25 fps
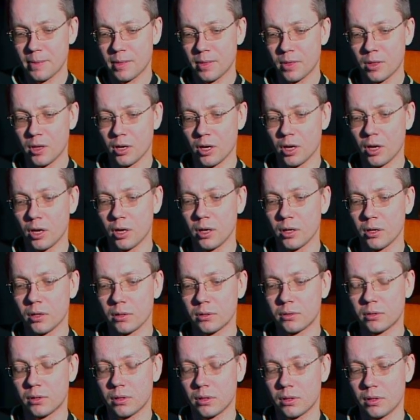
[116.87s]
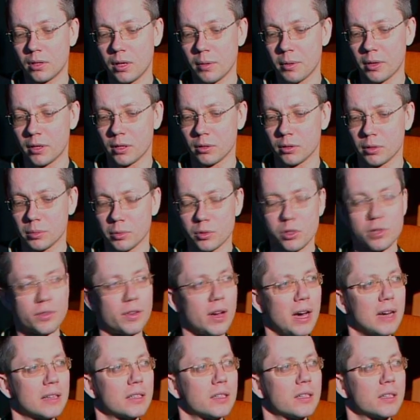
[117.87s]
Do, nie wiem, to był
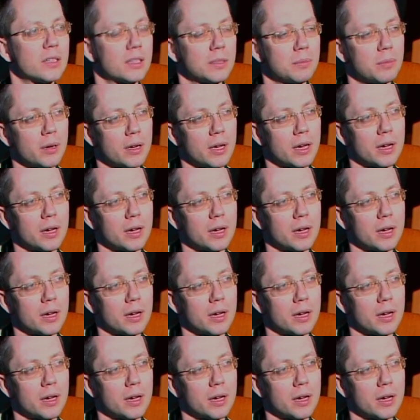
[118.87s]
czwartek chyba,